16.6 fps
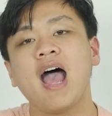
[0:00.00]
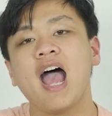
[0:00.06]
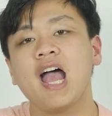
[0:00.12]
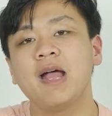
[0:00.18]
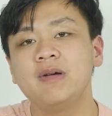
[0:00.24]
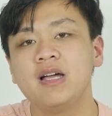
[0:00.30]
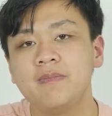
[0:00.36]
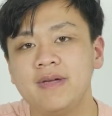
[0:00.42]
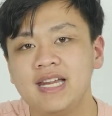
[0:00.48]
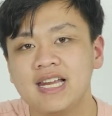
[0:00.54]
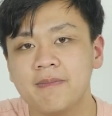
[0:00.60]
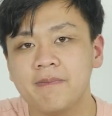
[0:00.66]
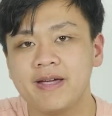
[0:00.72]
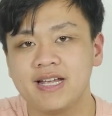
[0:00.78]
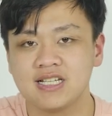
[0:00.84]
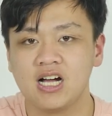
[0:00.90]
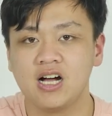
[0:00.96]
hai mươi mi li am
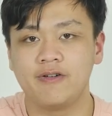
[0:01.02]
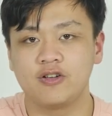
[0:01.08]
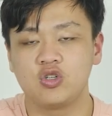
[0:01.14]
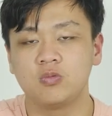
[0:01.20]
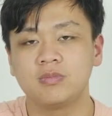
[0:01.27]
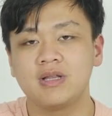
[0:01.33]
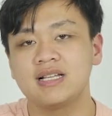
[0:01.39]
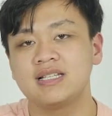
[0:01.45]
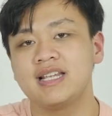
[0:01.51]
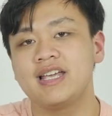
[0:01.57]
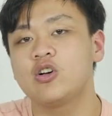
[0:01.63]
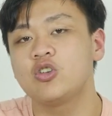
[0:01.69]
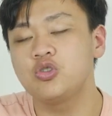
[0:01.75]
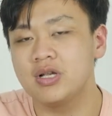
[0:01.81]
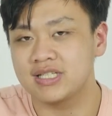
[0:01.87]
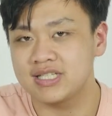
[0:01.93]
pe giờ và chúng ta sẽ có chuẩn